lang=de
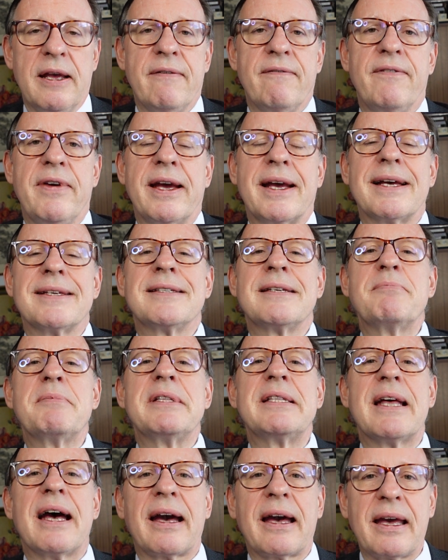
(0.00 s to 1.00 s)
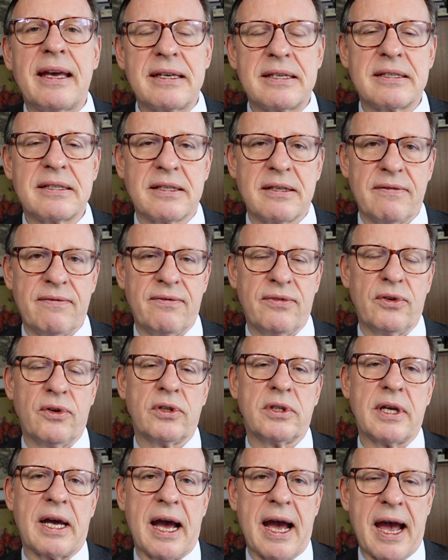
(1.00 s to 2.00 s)
Welcher Seminarist
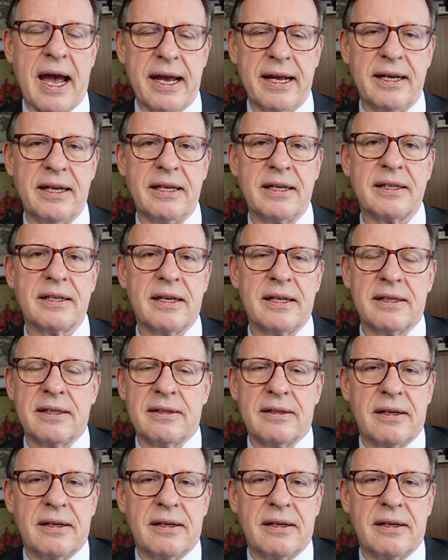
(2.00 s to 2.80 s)
wird eigentlich in,